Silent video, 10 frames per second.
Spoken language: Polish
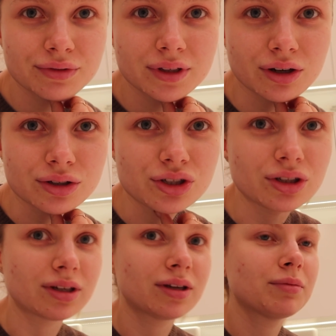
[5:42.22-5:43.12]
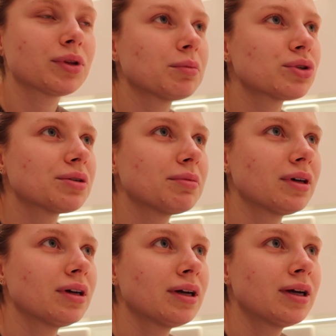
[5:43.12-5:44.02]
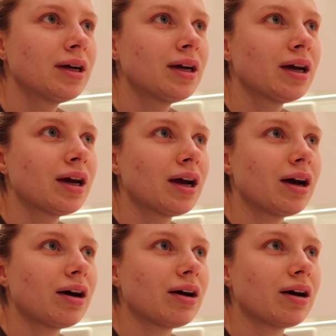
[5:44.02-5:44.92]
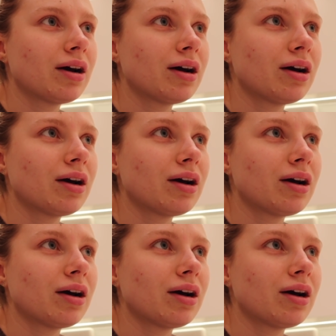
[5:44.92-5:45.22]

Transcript: widoczny. To możemy... Więc wydaje mi się, że możemy zobaczyć,